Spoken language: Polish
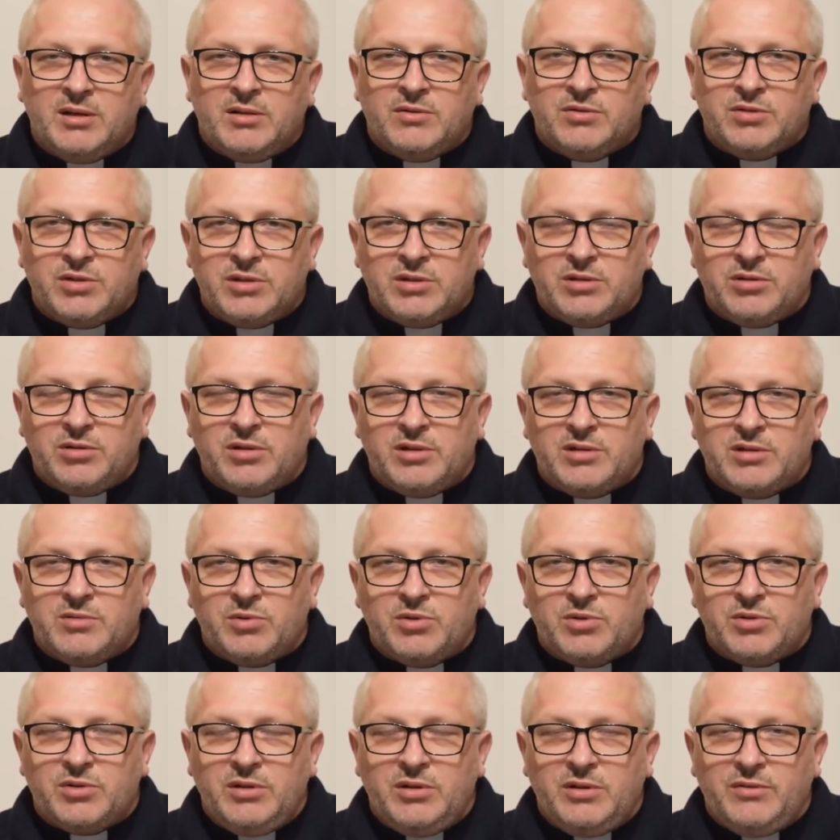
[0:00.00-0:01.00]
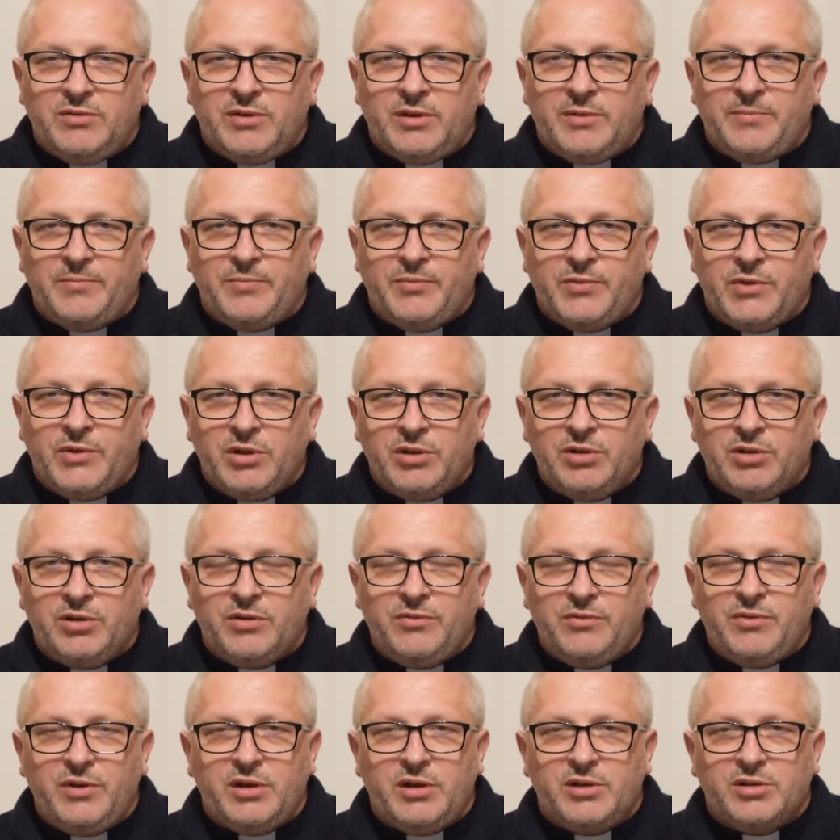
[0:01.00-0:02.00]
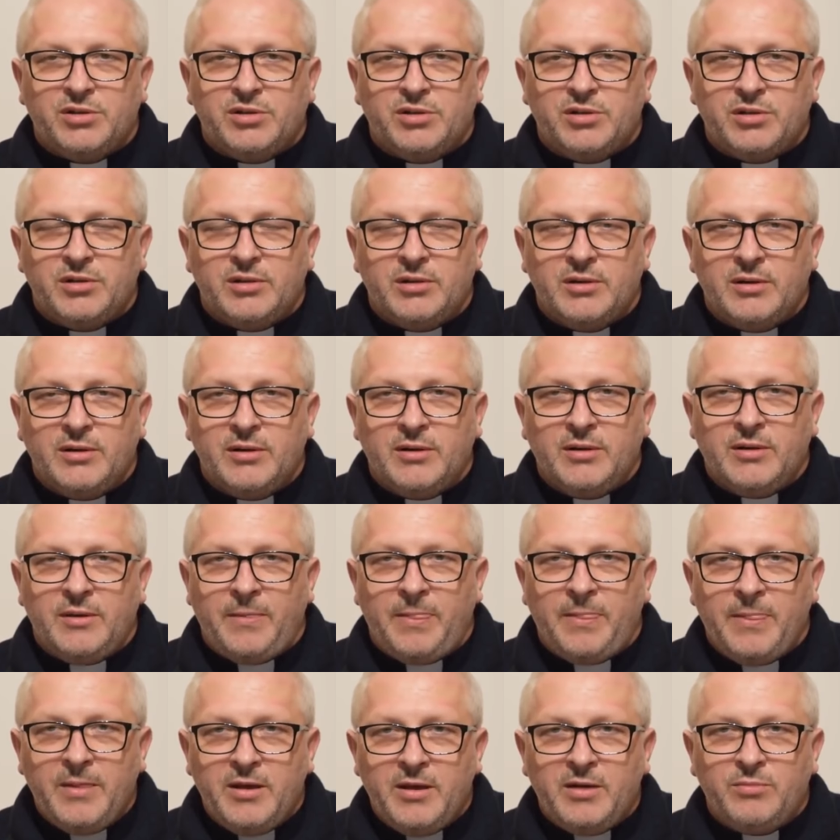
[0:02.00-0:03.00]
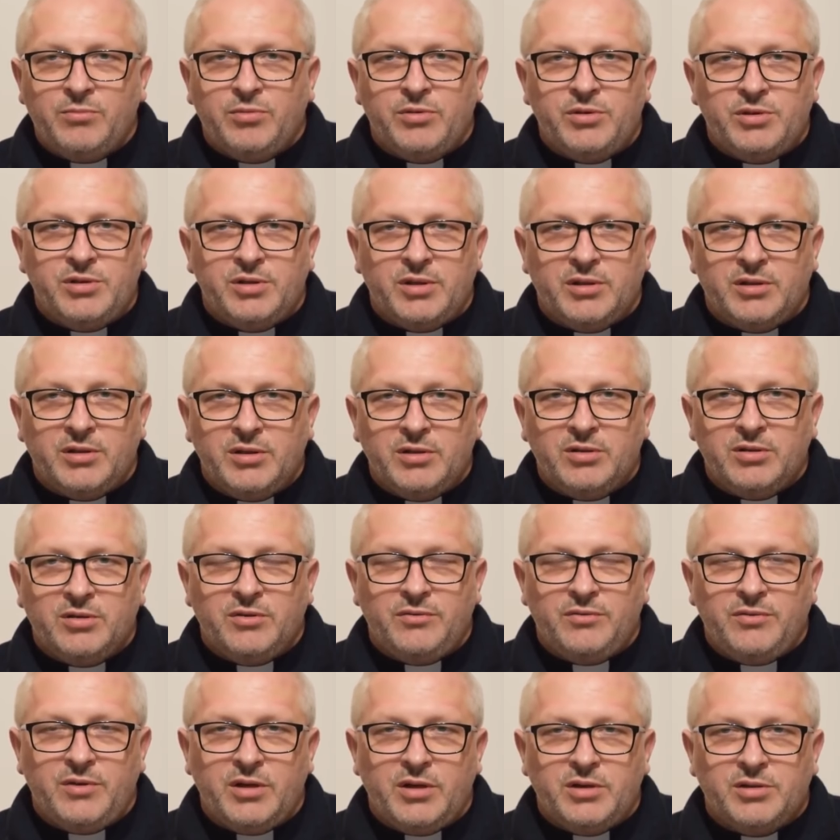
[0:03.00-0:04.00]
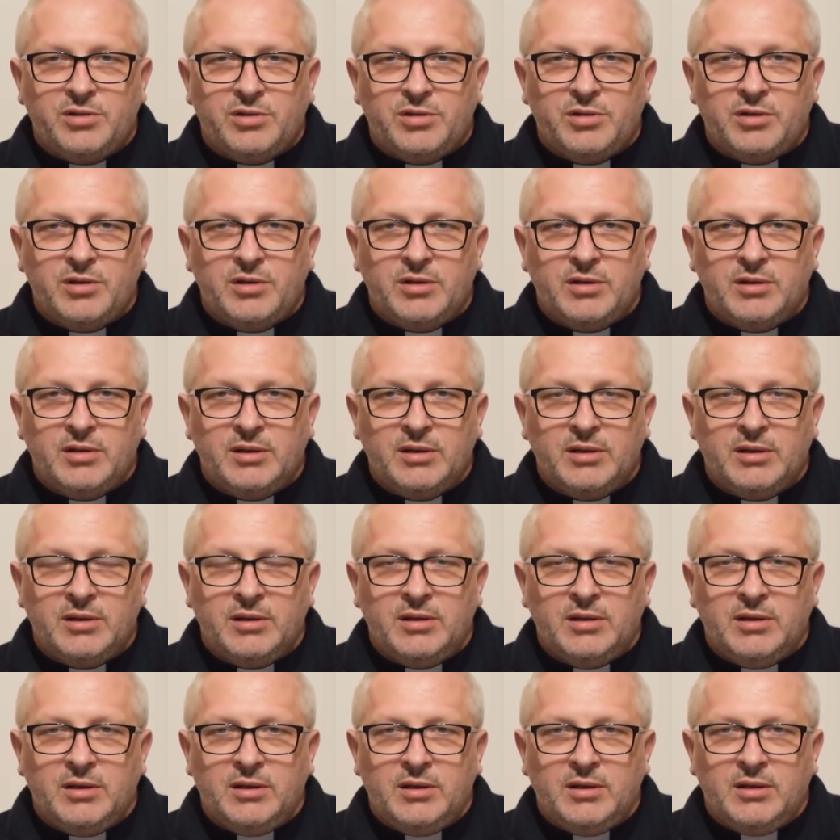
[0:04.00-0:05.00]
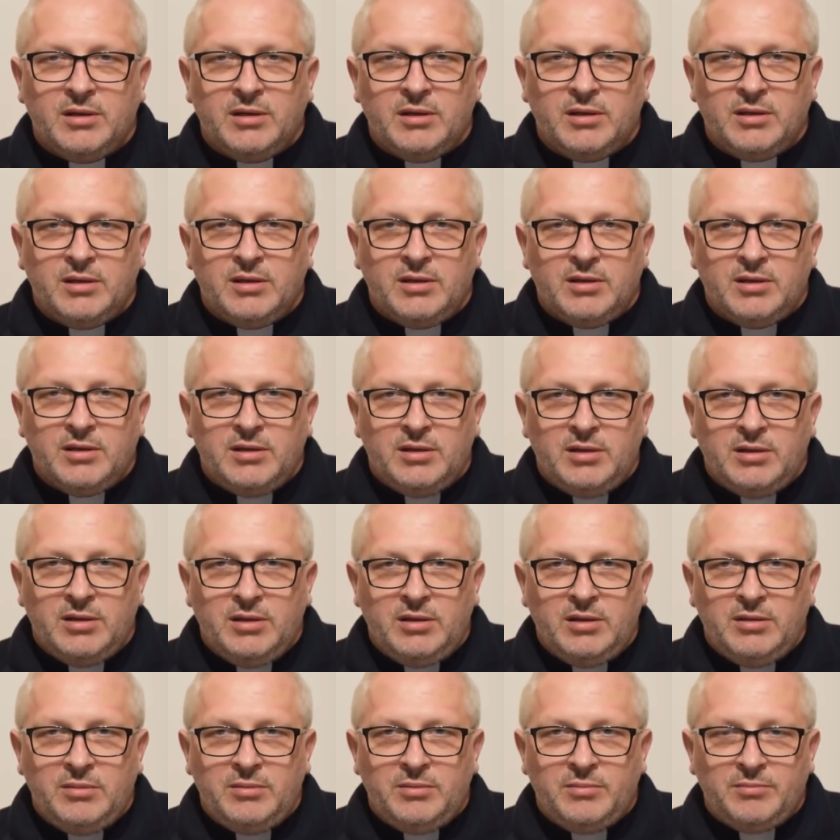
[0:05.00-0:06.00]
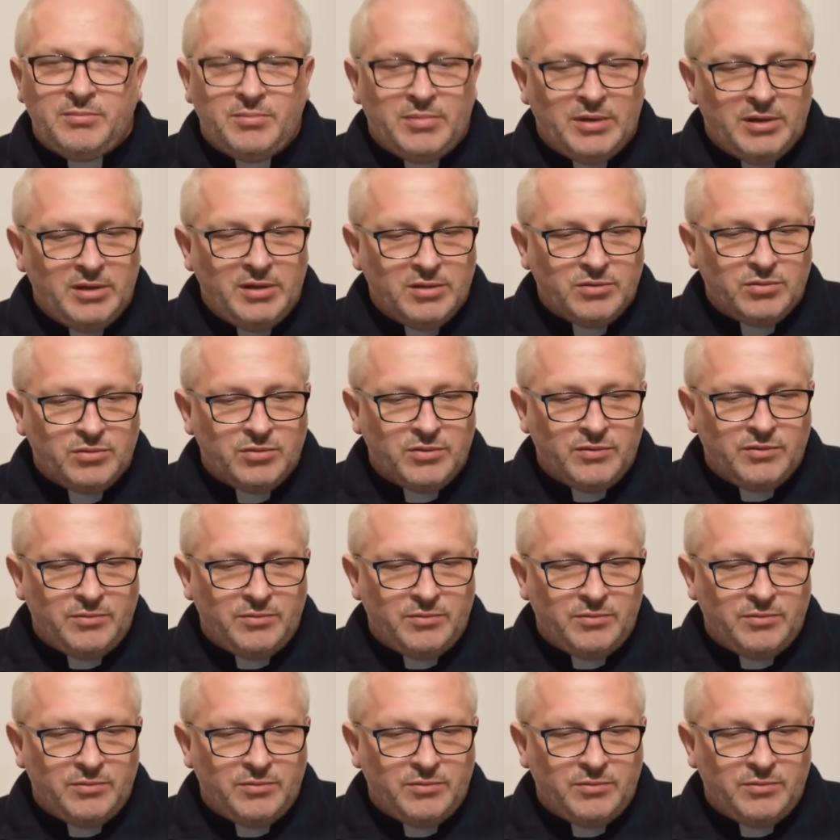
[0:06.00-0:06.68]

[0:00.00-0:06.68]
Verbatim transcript: wszystko jest możliwe, tylko wiesz. Nie bój się, tylko wiesz. I Pan Jezus